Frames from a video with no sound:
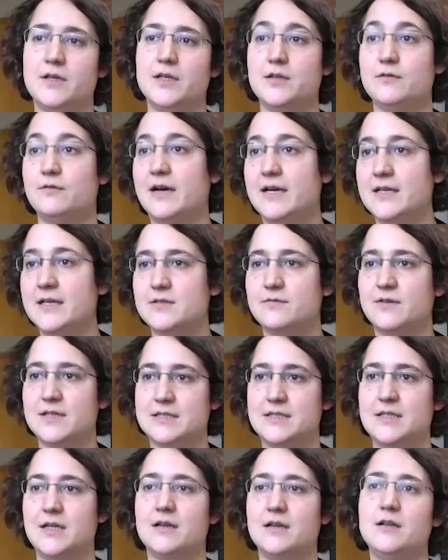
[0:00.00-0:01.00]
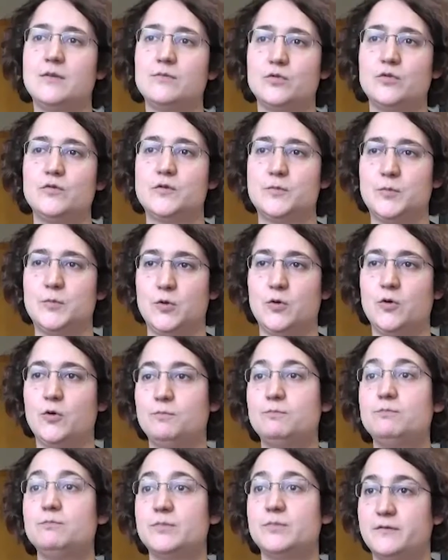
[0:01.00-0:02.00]
wenn ich weiß, was die anderen
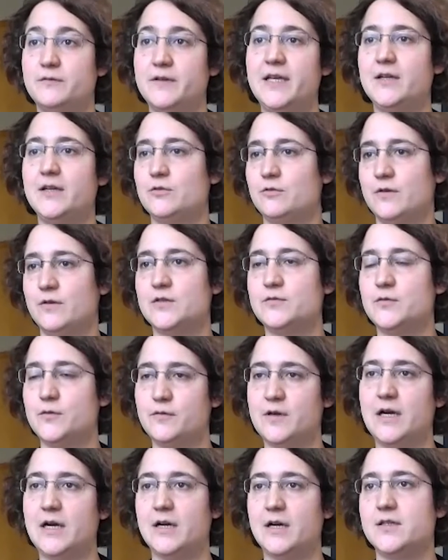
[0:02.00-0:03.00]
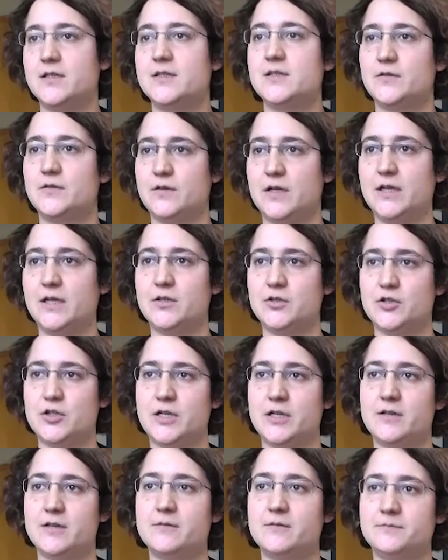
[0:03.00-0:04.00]
Berufsgruppen bewegt und was für Fragen die sich vielleicht
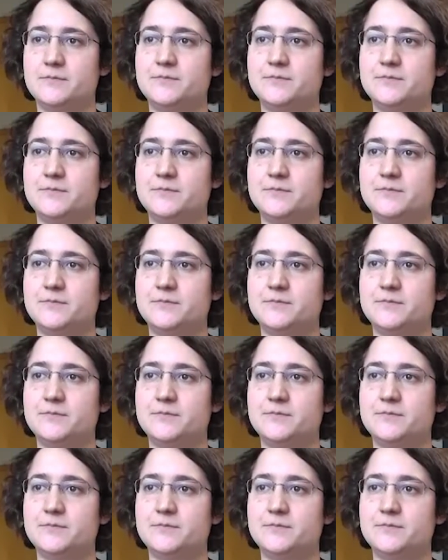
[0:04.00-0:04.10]
stellen.